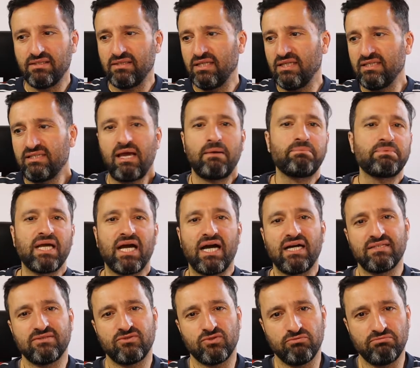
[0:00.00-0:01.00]
Ich habe
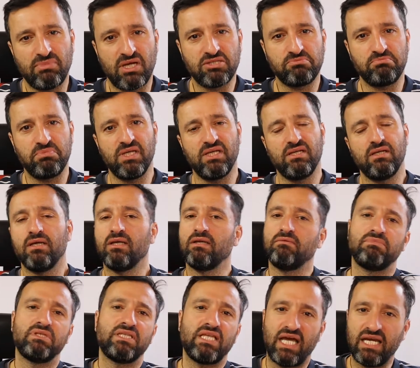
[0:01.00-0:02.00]
gerade zum Beispiel
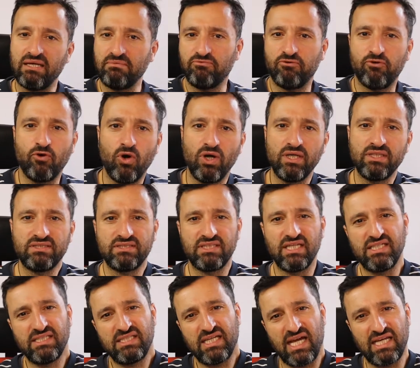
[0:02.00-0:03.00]
mit einem Freund,
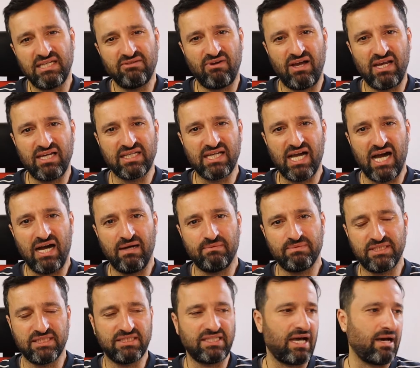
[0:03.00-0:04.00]
den ich eine Weile
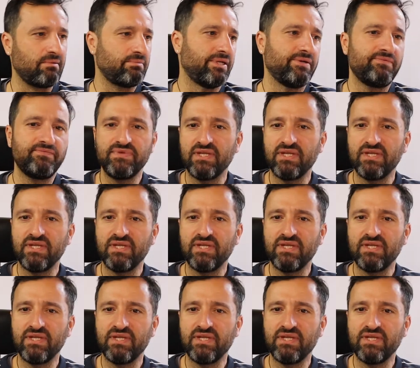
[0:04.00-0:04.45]
gearbeitet habe,